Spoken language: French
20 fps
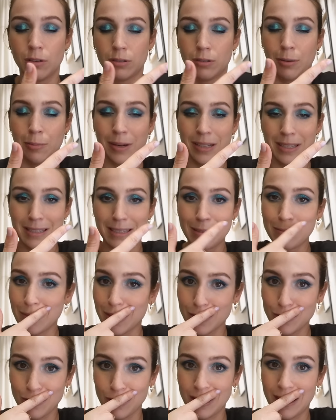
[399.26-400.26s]

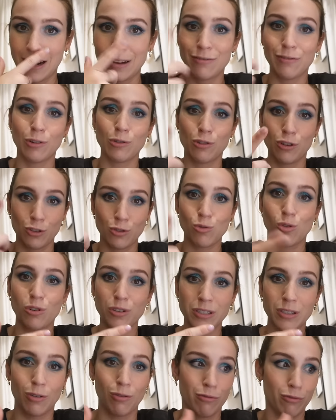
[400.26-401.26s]
automatiquement sur les iPhones le soir
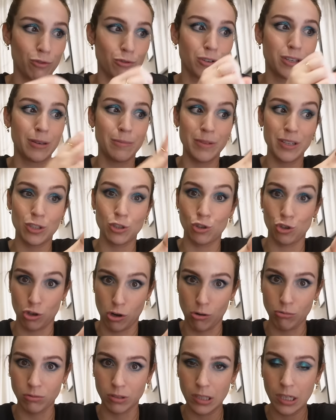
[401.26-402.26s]
si on veut qu'il met ça
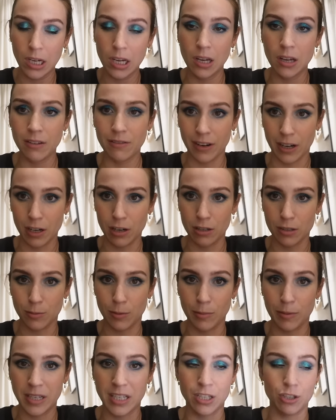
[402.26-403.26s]
jaune. Fait que là en ce
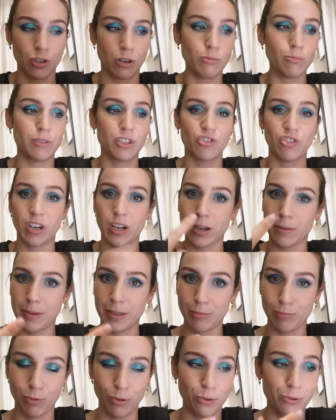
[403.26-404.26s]
moment il est jaune, mais je vais le
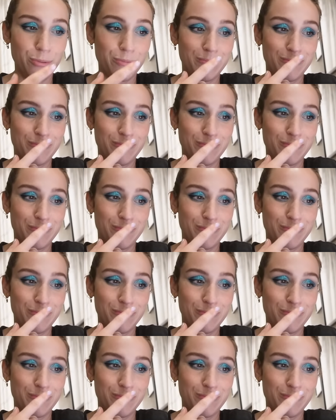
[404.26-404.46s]
remettre bleu.